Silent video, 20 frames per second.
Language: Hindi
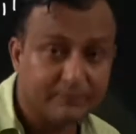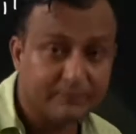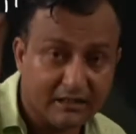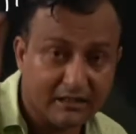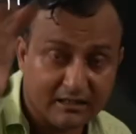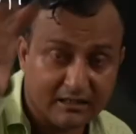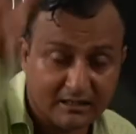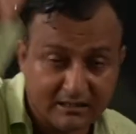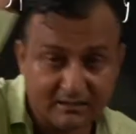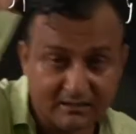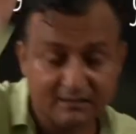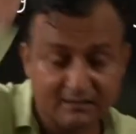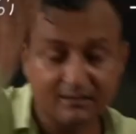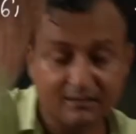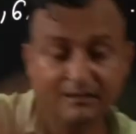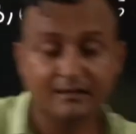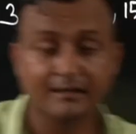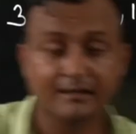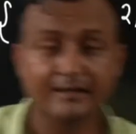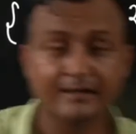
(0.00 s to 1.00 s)
प्रकृत
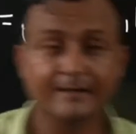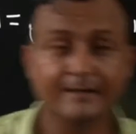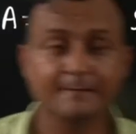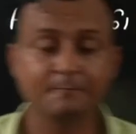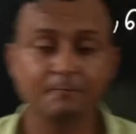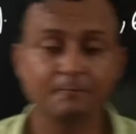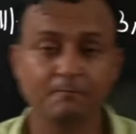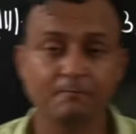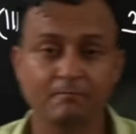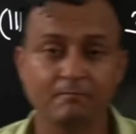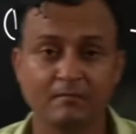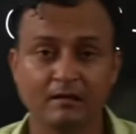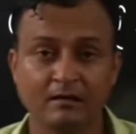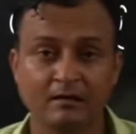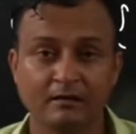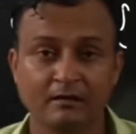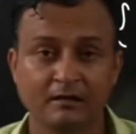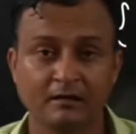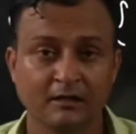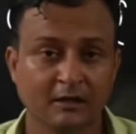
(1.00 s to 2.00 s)
संख्या है
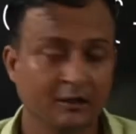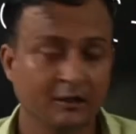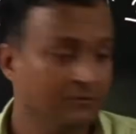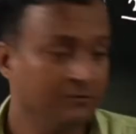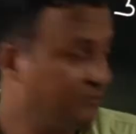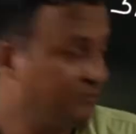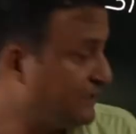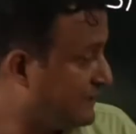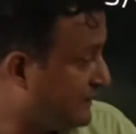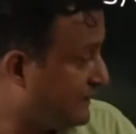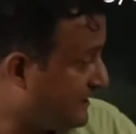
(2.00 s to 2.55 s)
मतलब